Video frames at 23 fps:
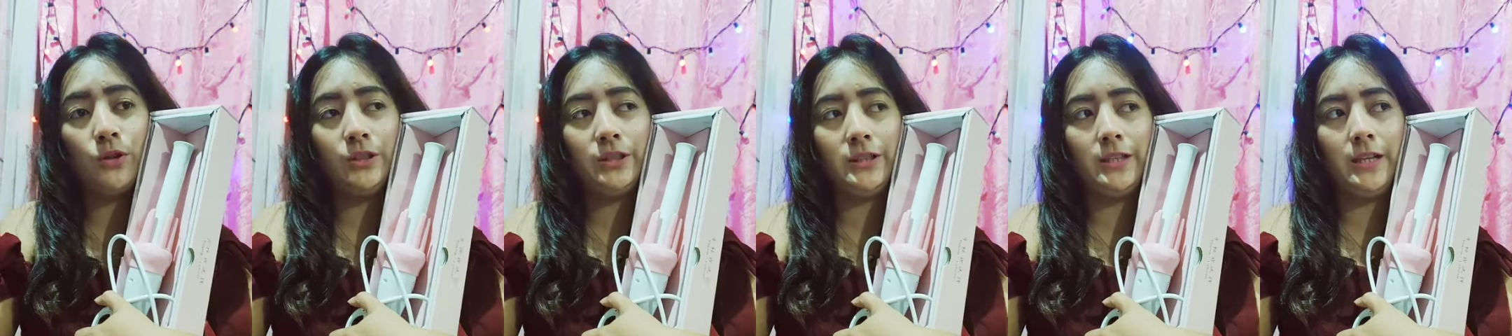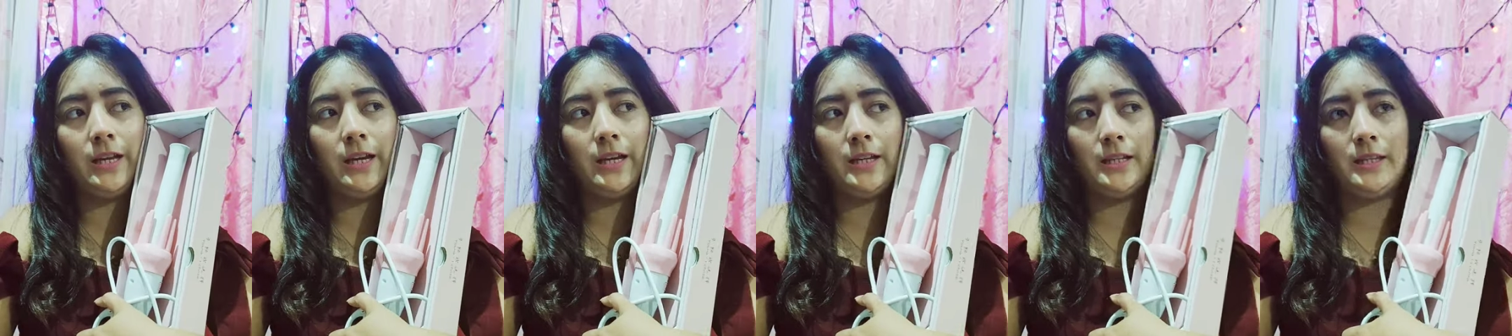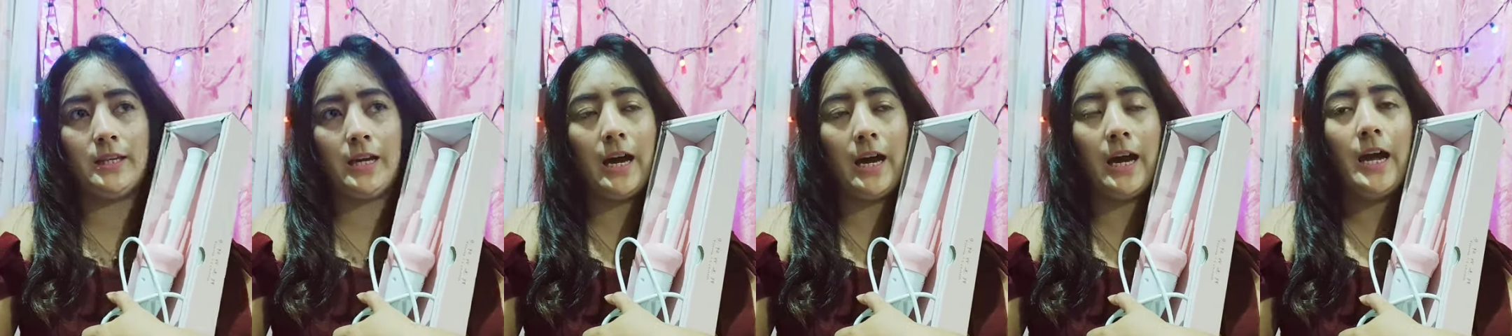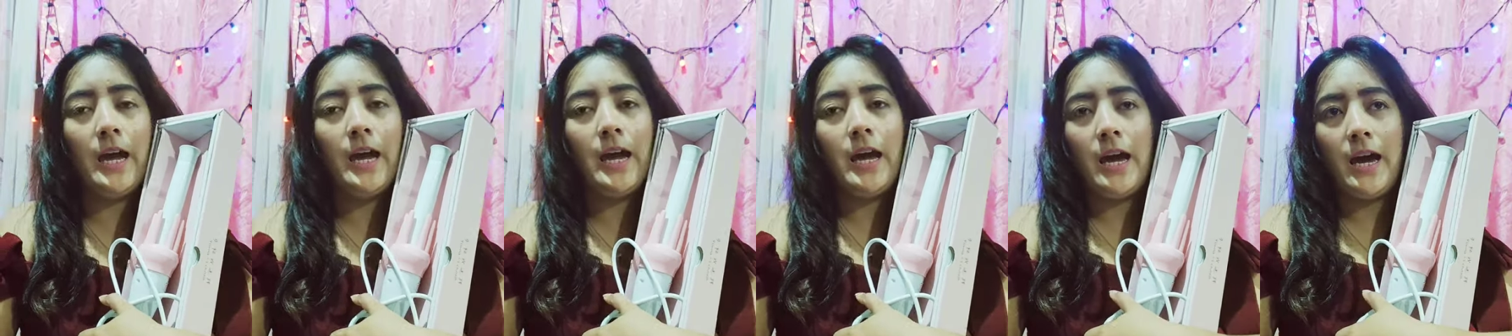So, nasa
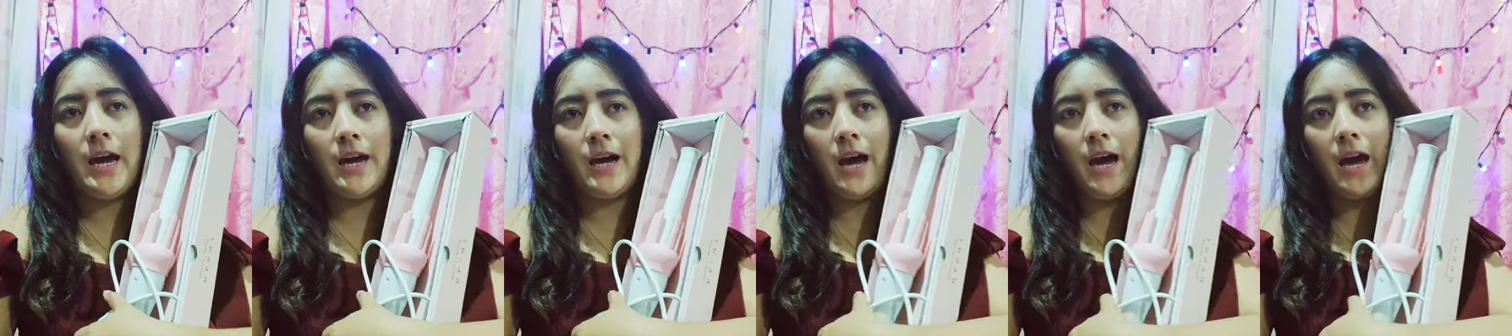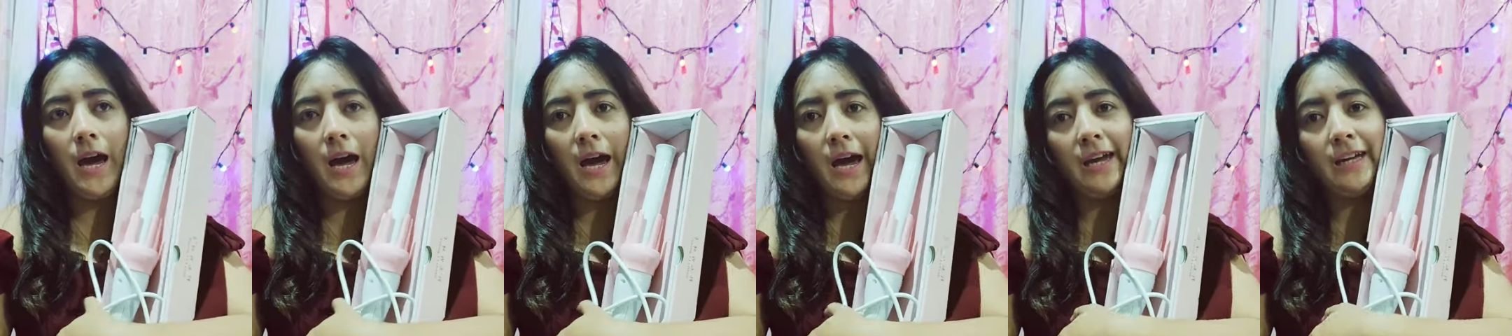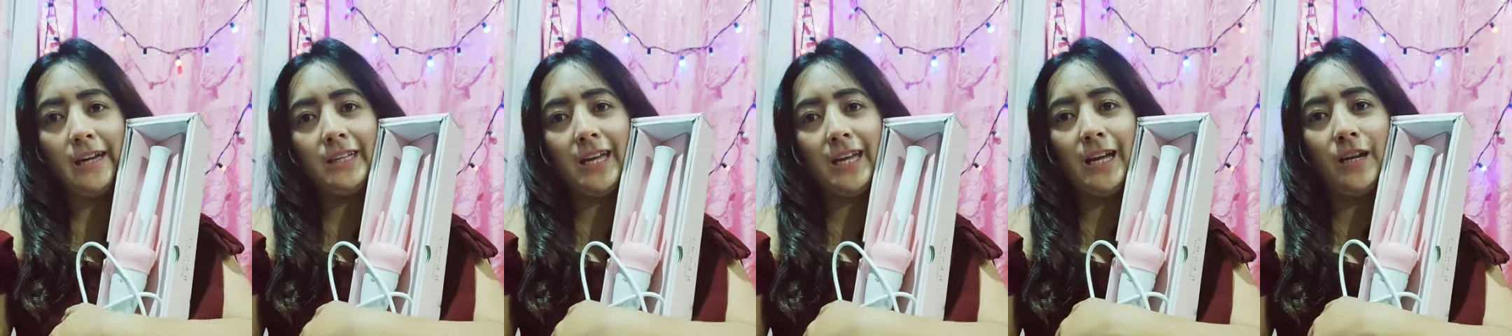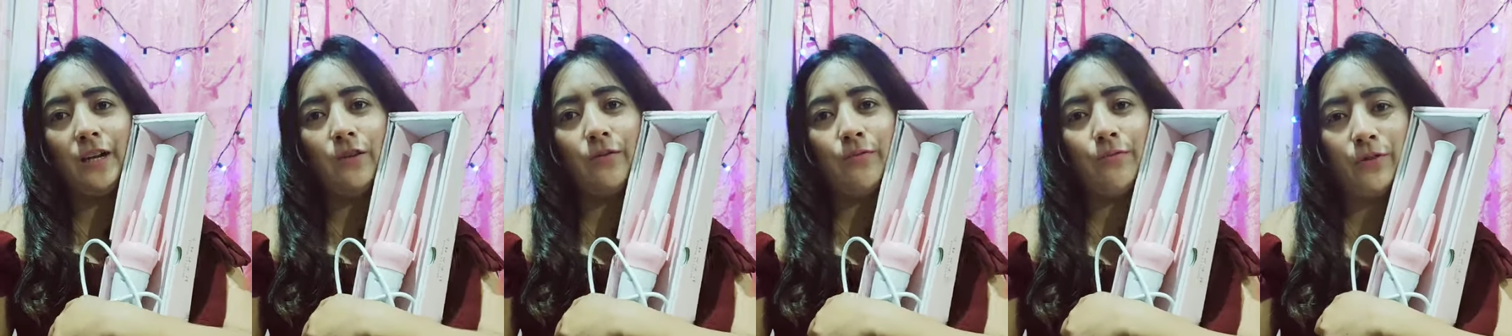uh, ah,
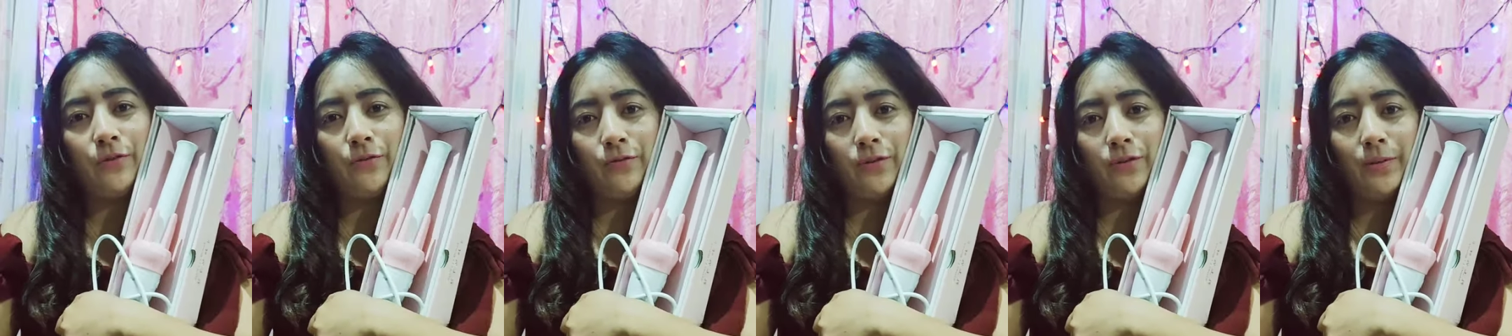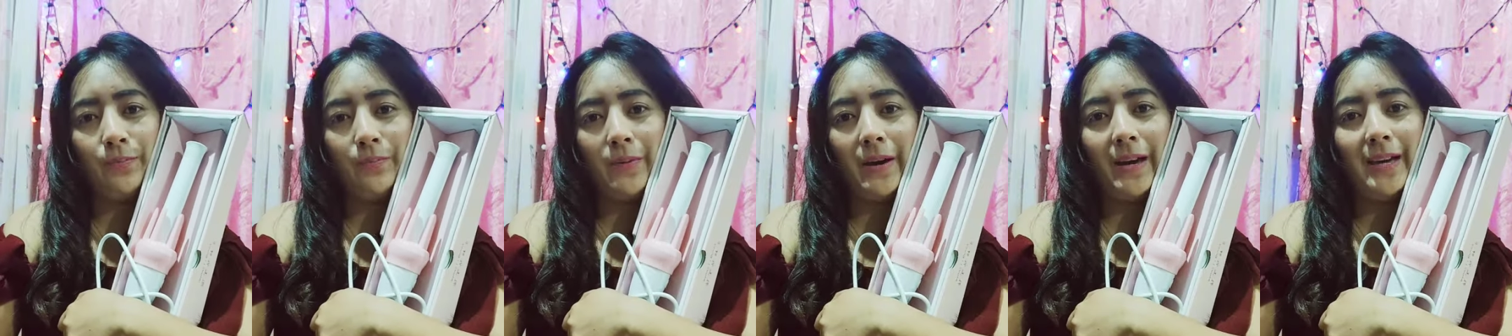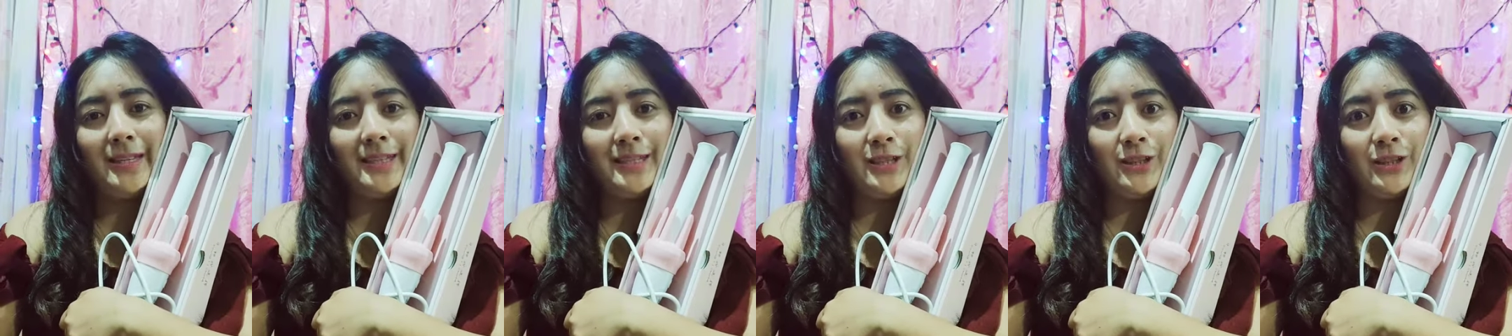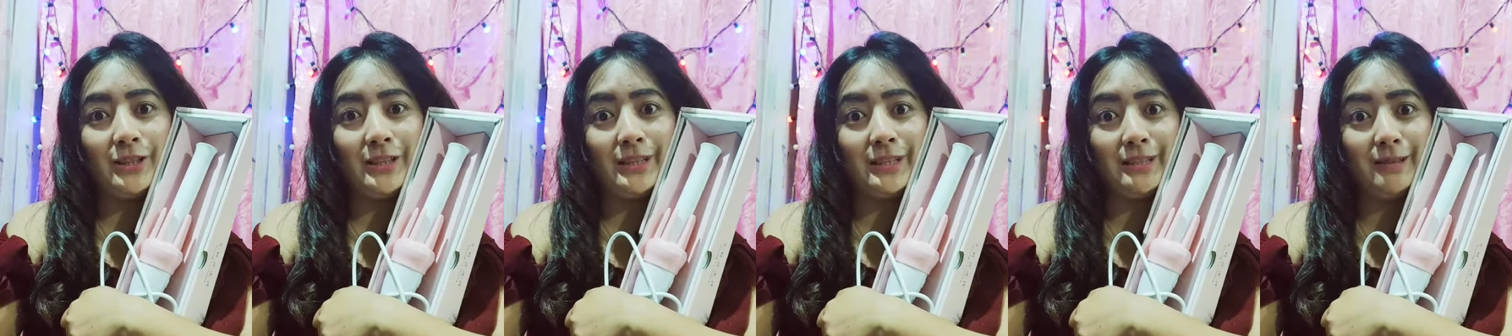850
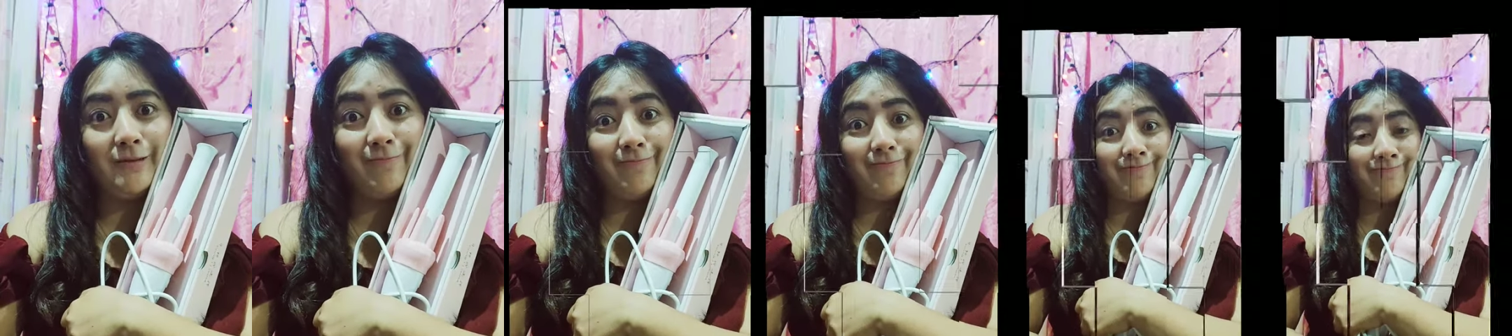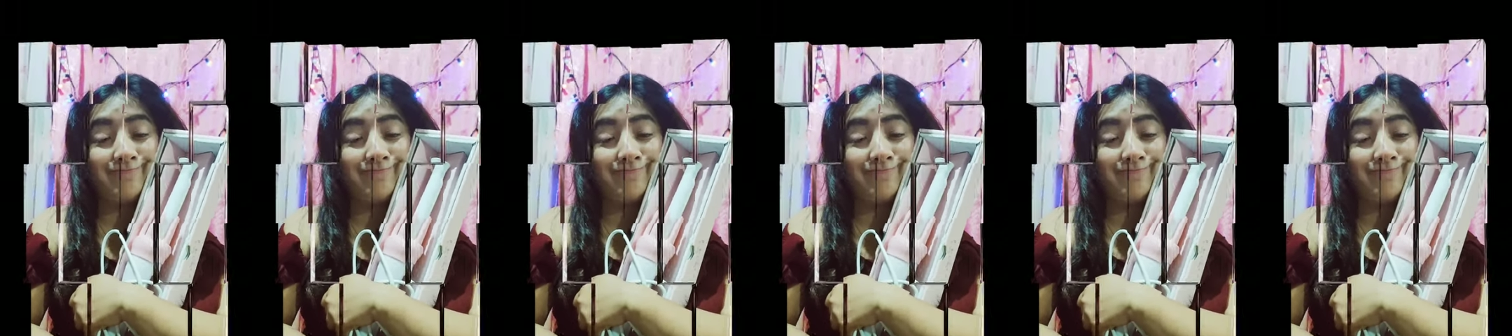pesos.